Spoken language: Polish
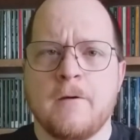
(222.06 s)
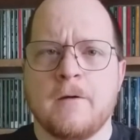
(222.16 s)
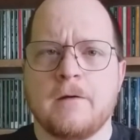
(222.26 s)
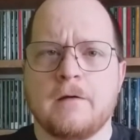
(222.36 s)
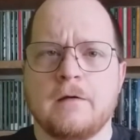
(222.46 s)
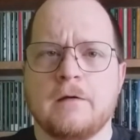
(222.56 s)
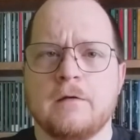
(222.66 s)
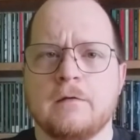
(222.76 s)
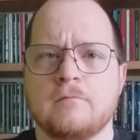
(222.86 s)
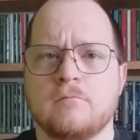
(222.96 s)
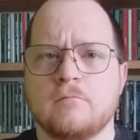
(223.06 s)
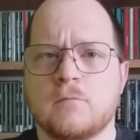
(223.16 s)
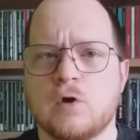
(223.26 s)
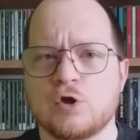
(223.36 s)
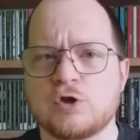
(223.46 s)
Y,
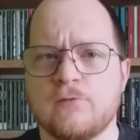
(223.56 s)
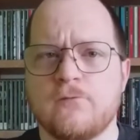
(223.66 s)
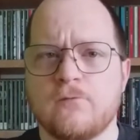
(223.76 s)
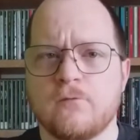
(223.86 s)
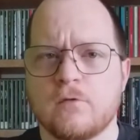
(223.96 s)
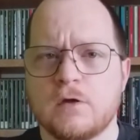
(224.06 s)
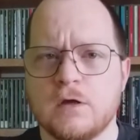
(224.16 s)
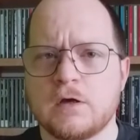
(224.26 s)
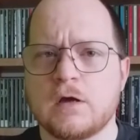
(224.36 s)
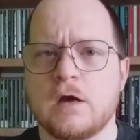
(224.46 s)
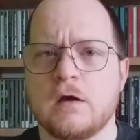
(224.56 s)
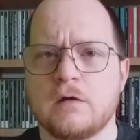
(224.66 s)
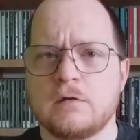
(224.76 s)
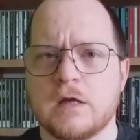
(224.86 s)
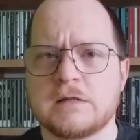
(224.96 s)
Kosow, Kirke,
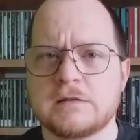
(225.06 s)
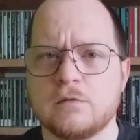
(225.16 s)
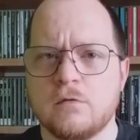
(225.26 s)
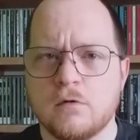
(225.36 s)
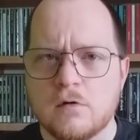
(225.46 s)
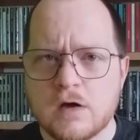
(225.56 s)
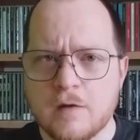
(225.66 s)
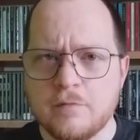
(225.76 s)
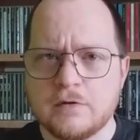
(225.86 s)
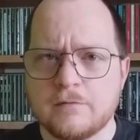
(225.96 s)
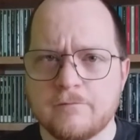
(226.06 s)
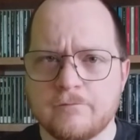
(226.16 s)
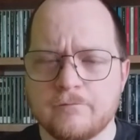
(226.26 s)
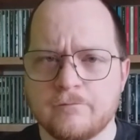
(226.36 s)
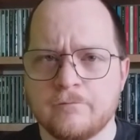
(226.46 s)
Tetsu, Rabbit.
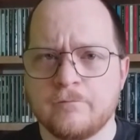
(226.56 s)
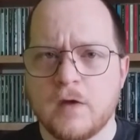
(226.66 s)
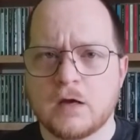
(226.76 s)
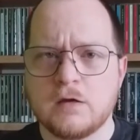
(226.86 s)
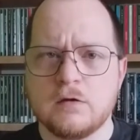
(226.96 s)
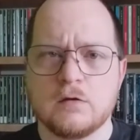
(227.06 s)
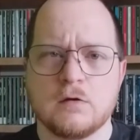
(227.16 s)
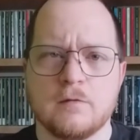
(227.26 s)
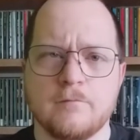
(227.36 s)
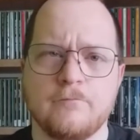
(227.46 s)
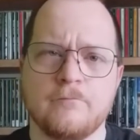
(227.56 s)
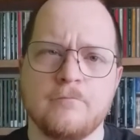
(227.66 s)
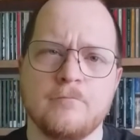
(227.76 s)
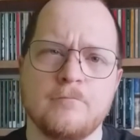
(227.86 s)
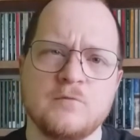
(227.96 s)
Taki
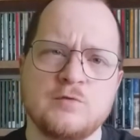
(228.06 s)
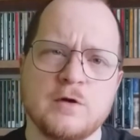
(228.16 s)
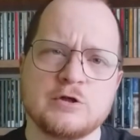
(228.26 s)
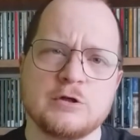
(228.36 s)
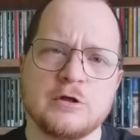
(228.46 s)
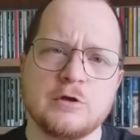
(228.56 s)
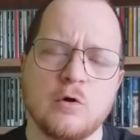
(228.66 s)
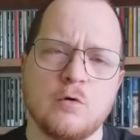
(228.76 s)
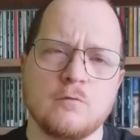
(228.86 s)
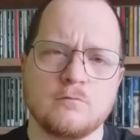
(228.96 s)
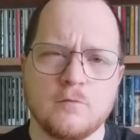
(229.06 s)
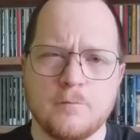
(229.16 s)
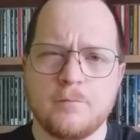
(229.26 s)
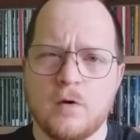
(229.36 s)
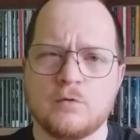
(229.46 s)
mm, dźwięczny tytuł,
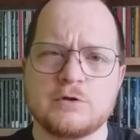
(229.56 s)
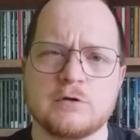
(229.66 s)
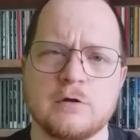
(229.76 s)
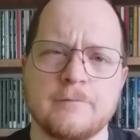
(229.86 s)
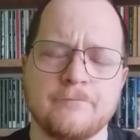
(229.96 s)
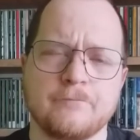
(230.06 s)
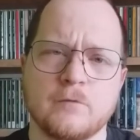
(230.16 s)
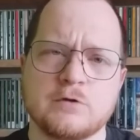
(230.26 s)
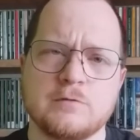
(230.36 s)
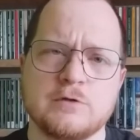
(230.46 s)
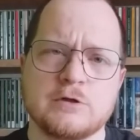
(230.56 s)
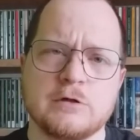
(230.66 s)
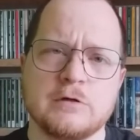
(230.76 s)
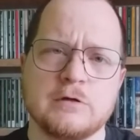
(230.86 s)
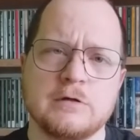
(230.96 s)
no, połączenie
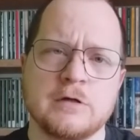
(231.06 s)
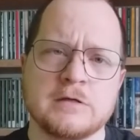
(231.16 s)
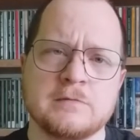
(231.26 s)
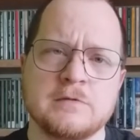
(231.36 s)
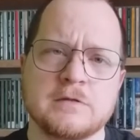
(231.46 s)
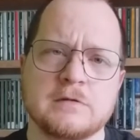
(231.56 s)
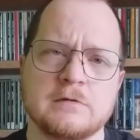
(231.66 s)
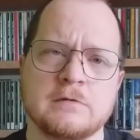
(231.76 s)
oczywiście nazwisk